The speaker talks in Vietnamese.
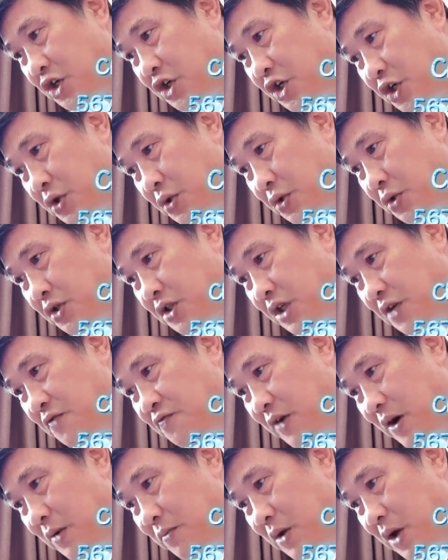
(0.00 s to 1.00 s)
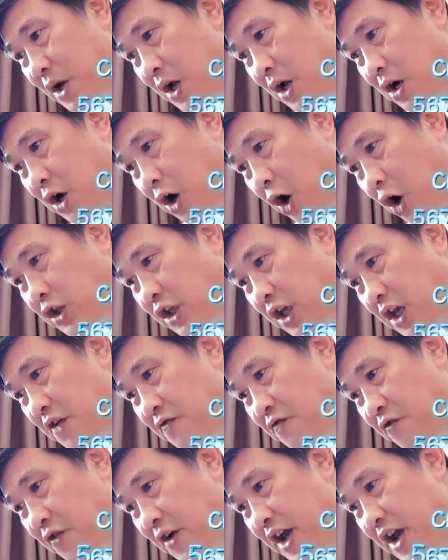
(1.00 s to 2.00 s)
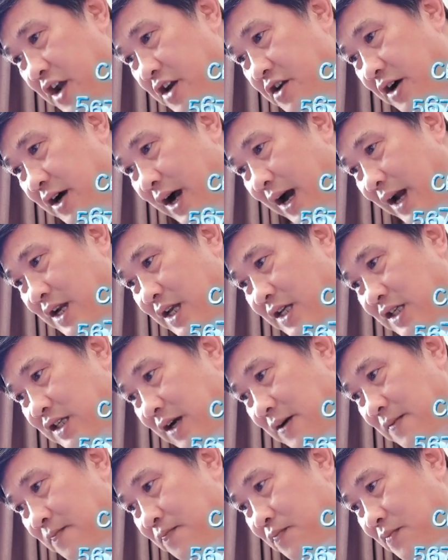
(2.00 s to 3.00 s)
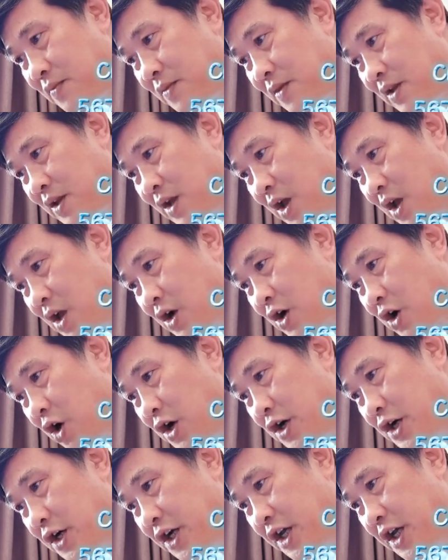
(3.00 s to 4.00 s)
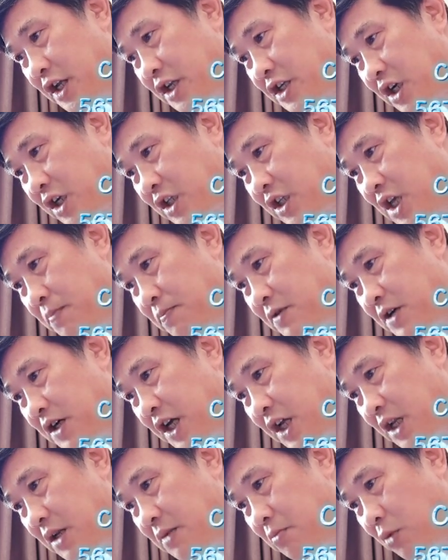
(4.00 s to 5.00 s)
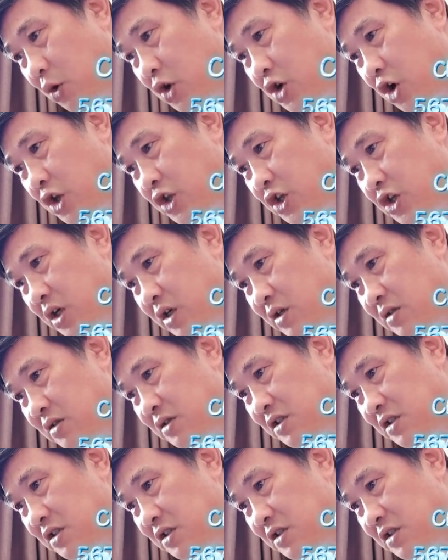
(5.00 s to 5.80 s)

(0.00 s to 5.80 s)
Triệu Chấn Phong có thể phế được hắn hay sao? Có người trực tiếp khịt mũi coi thường